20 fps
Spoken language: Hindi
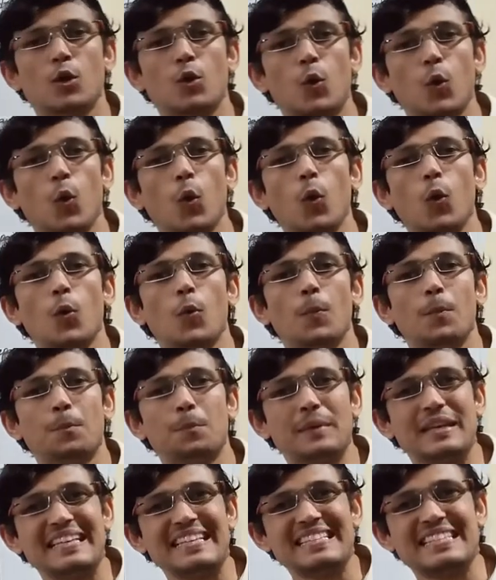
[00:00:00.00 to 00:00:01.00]
टू
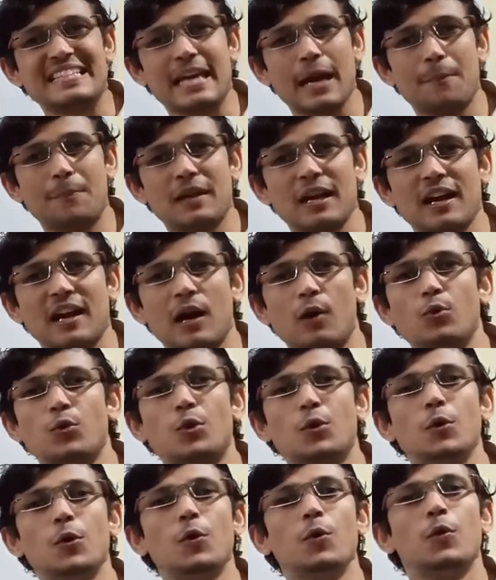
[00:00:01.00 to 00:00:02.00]
पीज कैपिटल अकाउंट
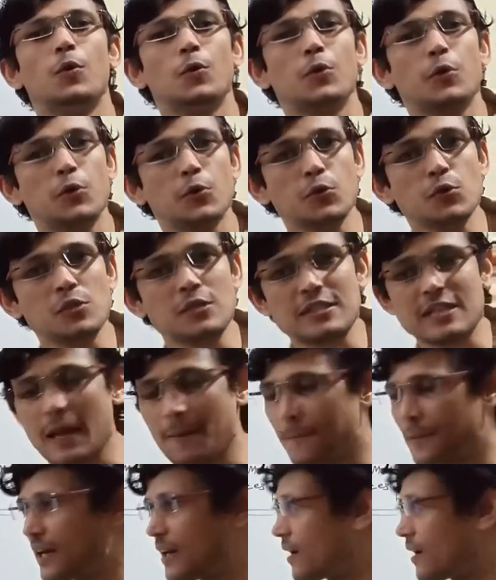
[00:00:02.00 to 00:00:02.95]
टू क्यूज कैपिटल